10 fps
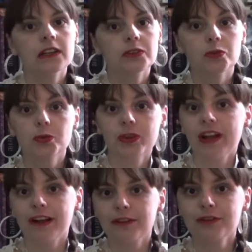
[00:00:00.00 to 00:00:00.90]
donc on
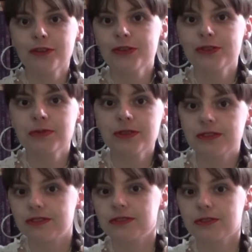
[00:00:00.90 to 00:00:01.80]
a
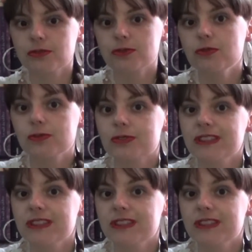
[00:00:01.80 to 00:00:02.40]
forcément, on retrouve